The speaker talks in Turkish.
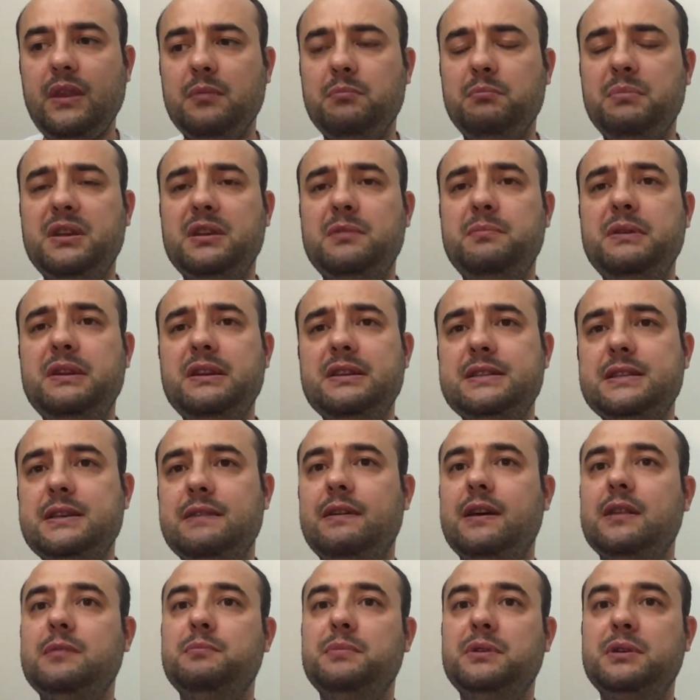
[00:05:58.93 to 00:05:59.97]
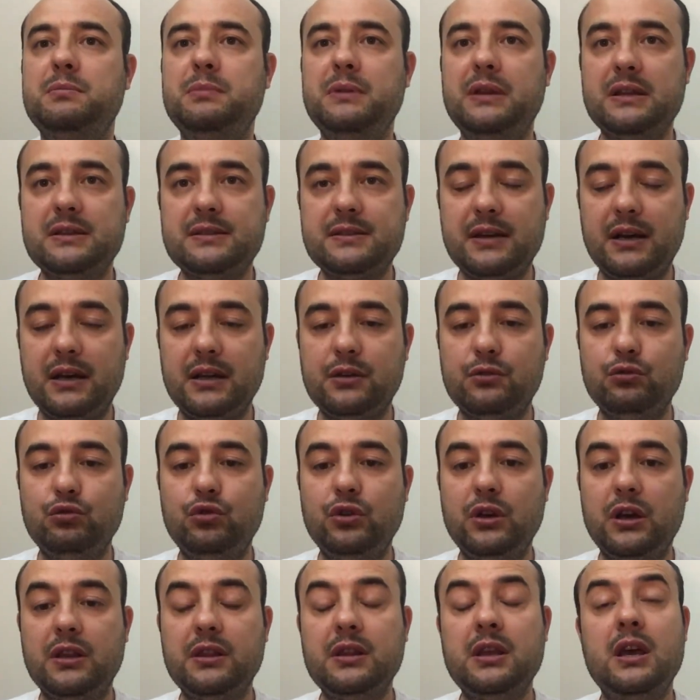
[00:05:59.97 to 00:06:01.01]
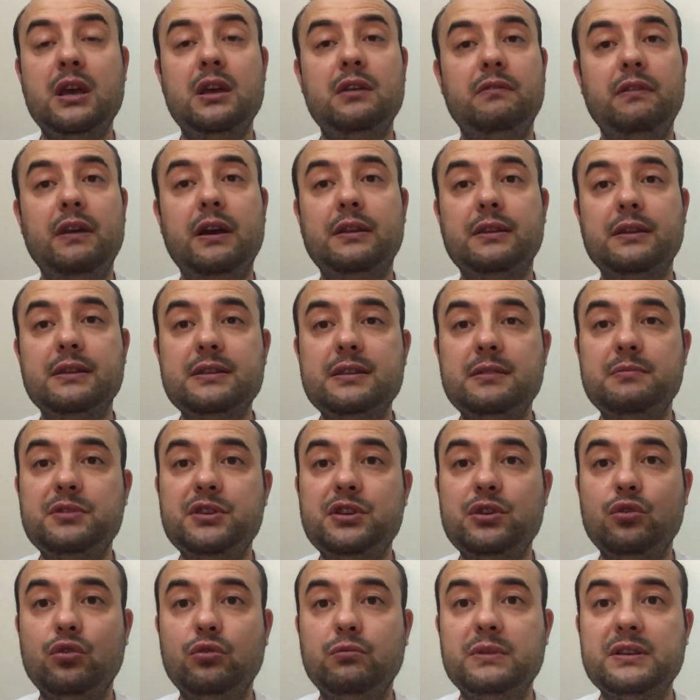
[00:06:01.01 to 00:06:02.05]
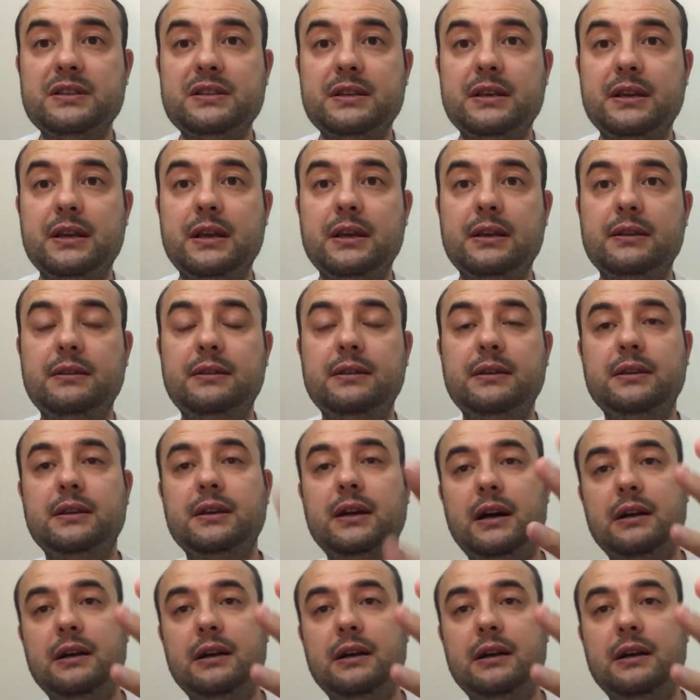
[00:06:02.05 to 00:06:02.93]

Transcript: birbirini seven, birbirine saygı duyan veya nasıl bir şey olması gerektiğini